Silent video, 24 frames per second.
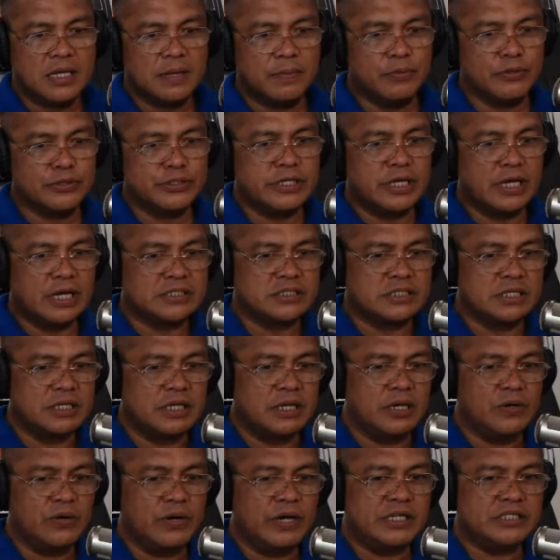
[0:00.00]
Putyag sa
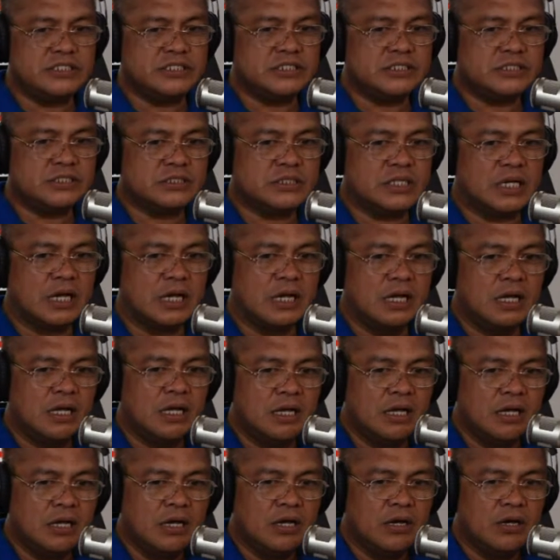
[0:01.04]
DOH
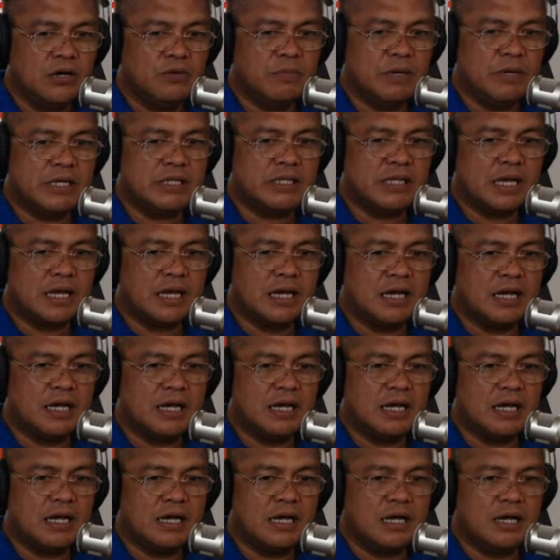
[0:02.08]
Human nga,
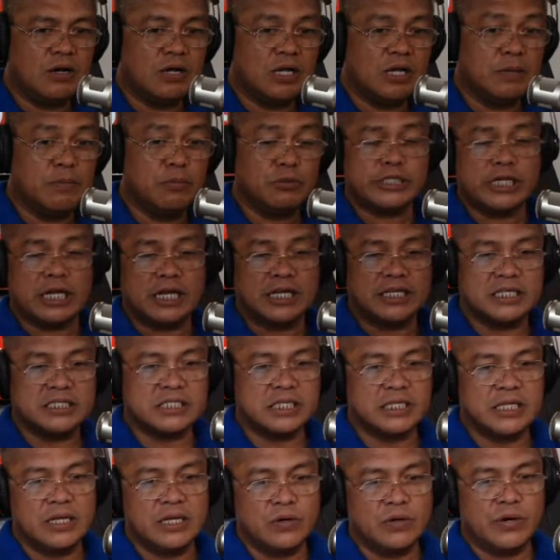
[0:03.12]
o gibutan kini
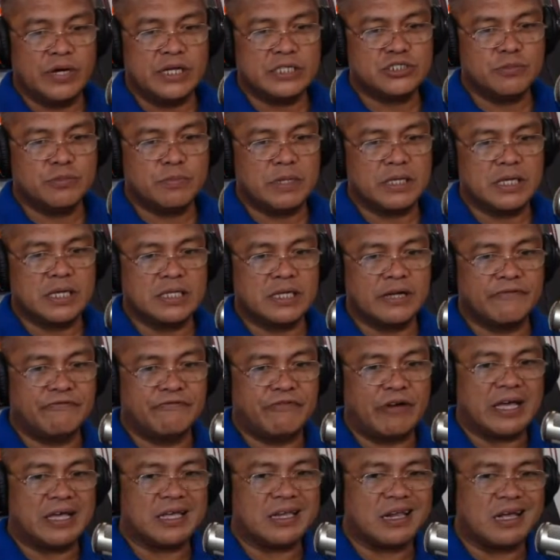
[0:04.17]
sa DOH, human nga
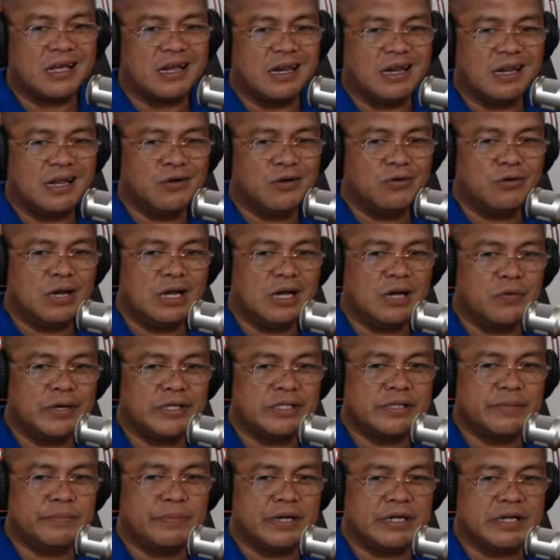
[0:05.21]
nag-viral ang hulagway
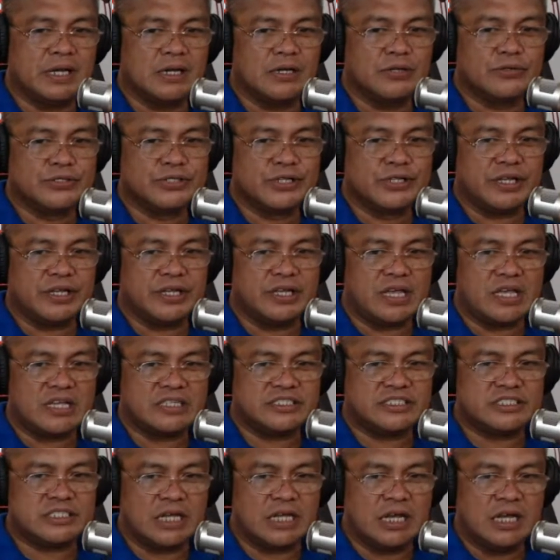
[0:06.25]
ni Maria
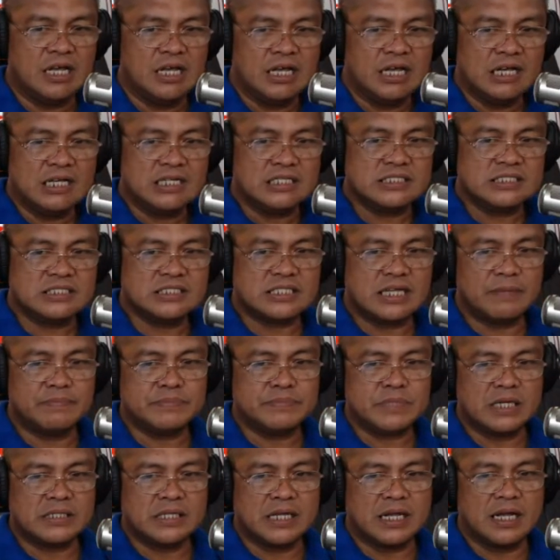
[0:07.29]
Rodriguez
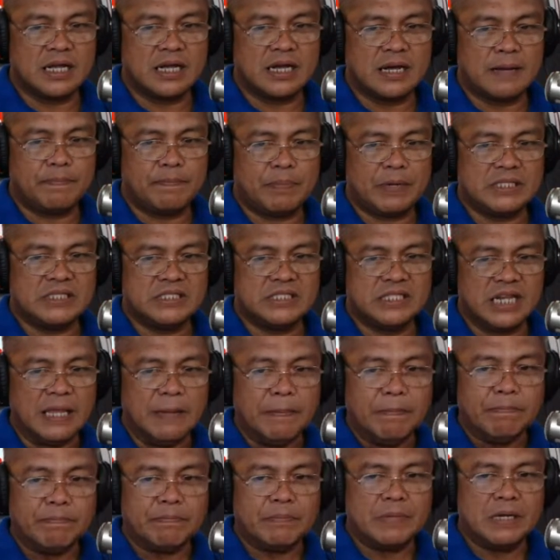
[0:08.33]
samtang
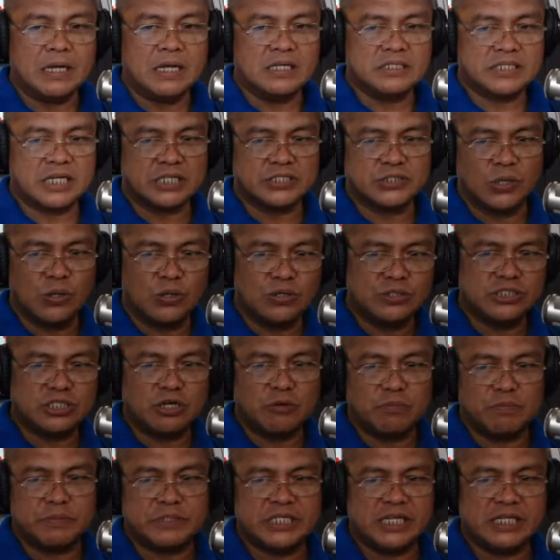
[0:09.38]
nag-padrip sa sulod
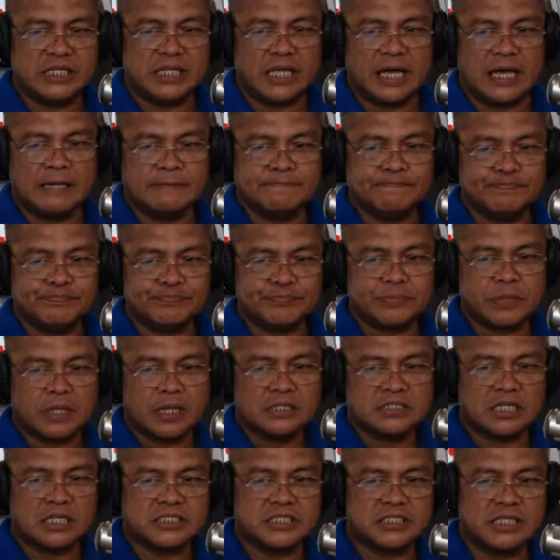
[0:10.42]
sa opisina
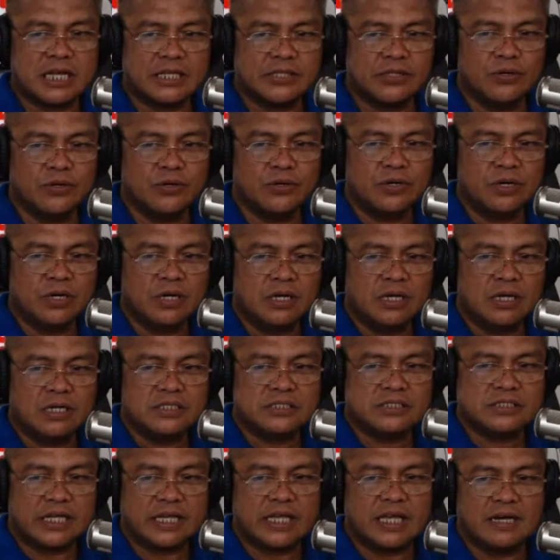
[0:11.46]
sa Senado
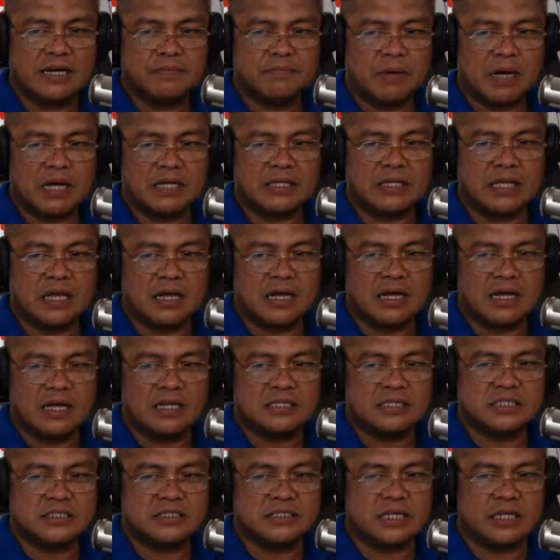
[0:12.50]
sa iyang banang
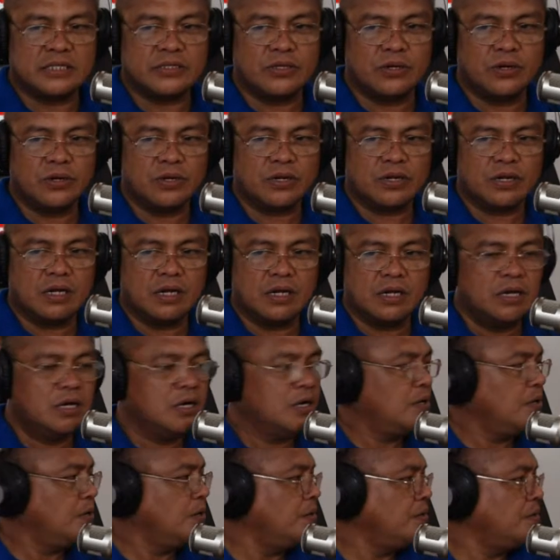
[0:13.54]
uh, si Senador
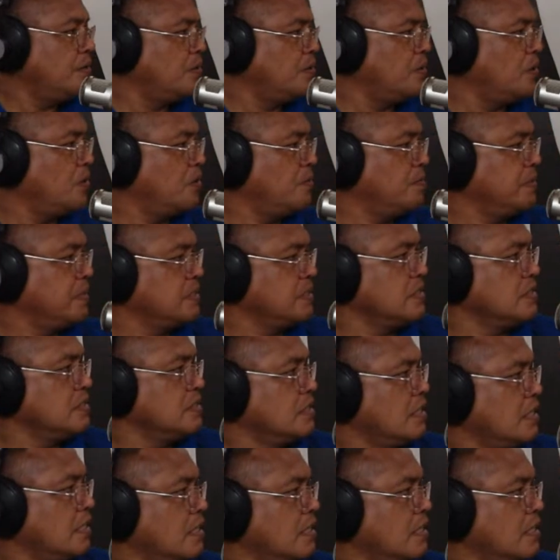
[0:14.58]
Robin